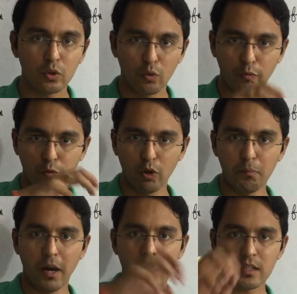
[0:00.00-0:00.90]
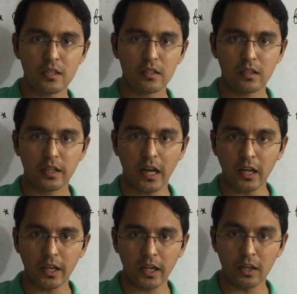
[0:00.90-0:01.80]
तो वो मास क्या
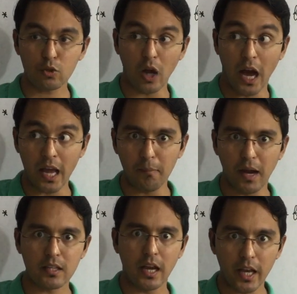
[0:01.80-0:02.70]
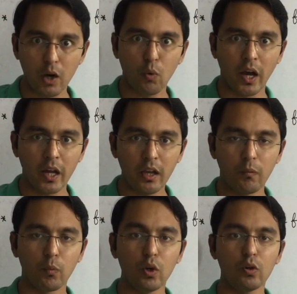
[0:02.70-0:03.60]
करेगा जो आया मास आया हुआ है
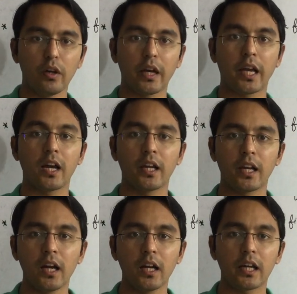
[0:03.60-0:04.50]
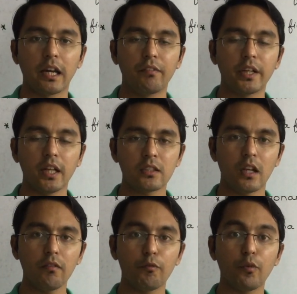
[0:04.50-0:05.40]
वो क्या करेगा
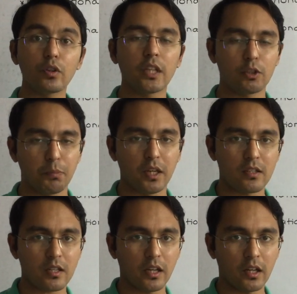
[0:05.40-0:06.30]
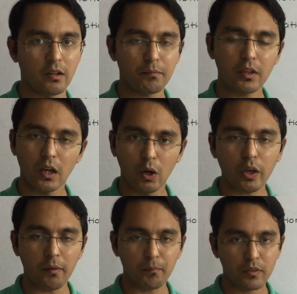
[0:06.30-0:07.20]
ग्रेविटेशनल फोर्स एक्सपीरियंस करेगा
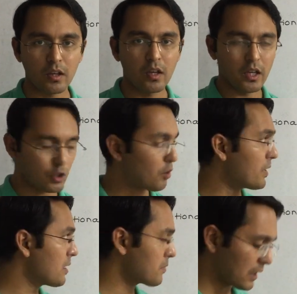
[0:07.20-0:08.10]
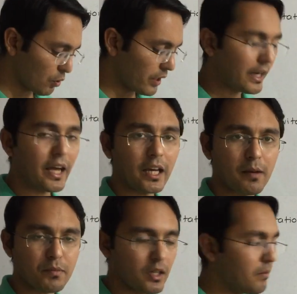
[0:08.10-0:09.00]
ओके okay, इसको मैं समझाता हूं ये
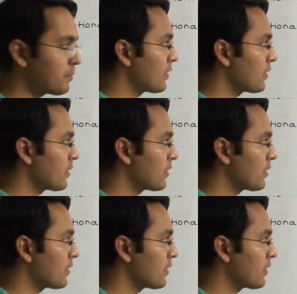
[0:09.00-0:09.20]
डायग्राम से